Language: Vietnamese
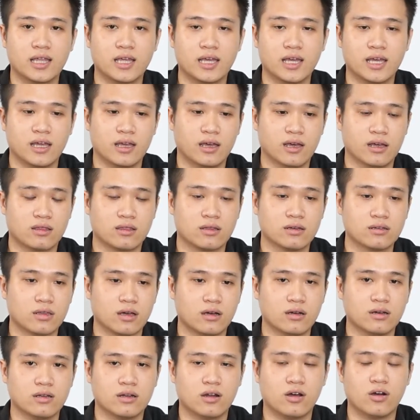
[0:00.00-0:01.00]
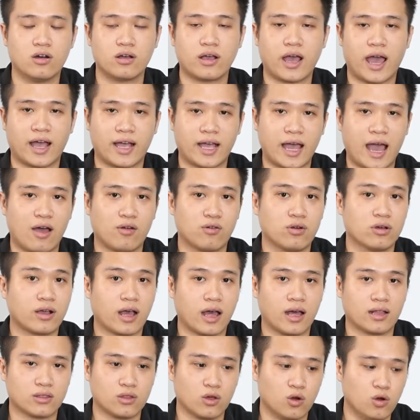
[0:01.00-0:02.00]
thì tương tự nó càng cao nó
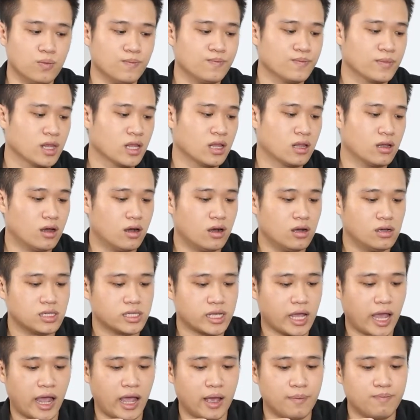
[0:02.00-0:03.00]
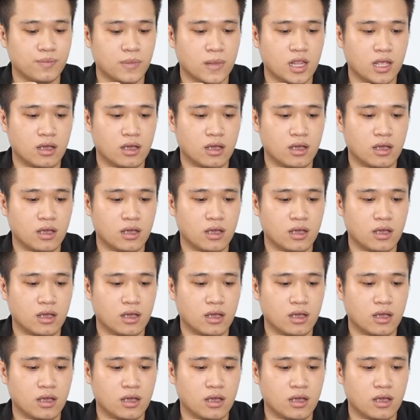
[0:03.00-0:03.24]
càng tốt nó sẽ